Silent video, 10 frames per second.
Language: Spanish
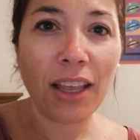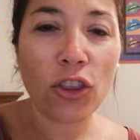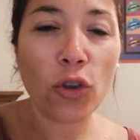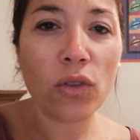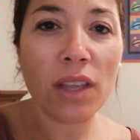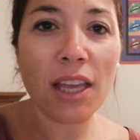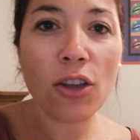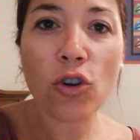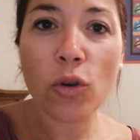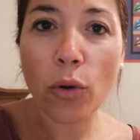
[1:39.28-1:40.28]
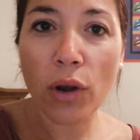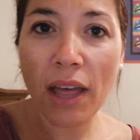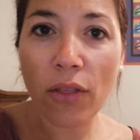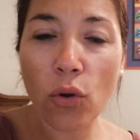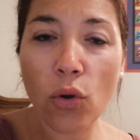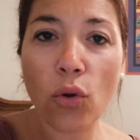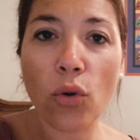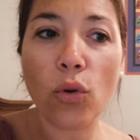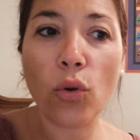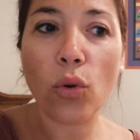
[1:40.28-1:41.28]
donde he
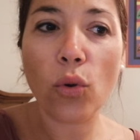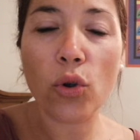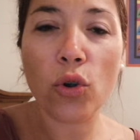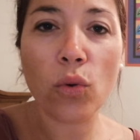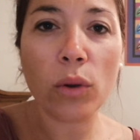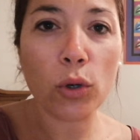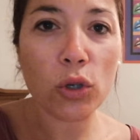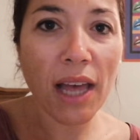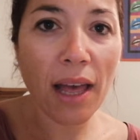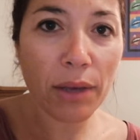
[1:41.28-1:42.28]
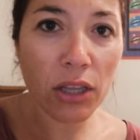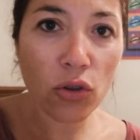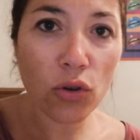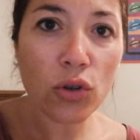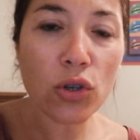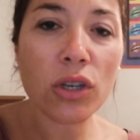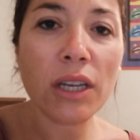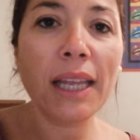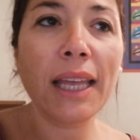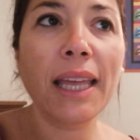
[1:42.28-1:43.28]
incorporado nuevos hábitos